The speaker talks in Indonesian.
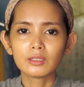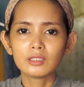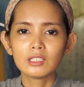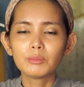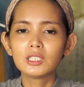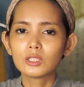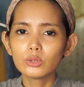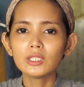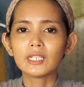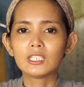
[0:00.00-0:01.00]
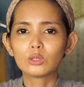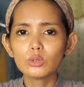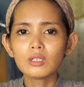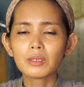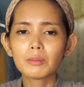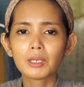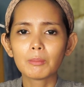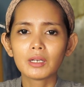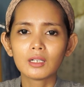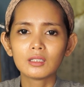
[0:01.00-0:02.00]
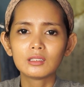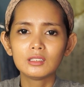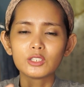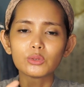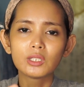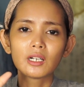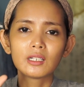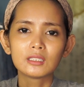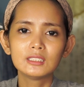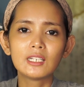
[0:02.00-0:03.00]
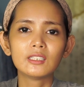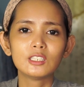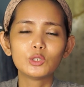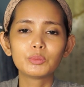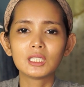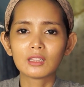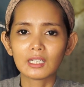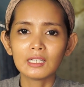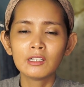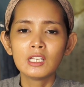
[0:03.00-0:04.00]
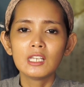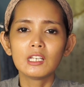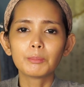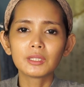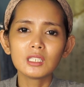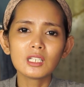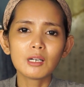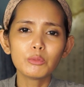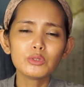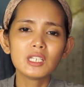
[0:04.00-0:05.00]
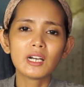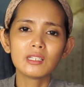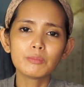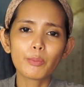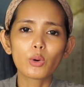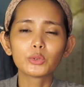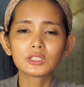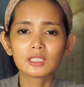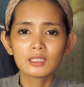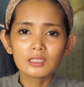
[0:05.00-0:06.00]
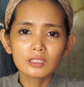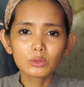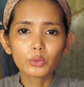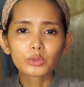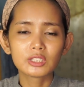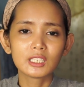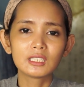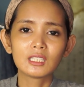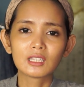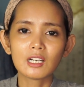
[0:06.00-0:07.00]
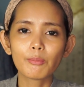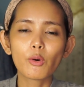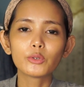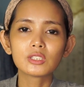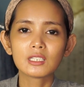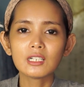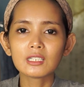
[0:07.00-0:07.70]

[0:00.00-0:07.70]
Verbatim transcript: ya begitu ya itu yang memangnya sudah jalan hidup kita yang penting kamu jangan fokus ke kurusnya kita fokus ke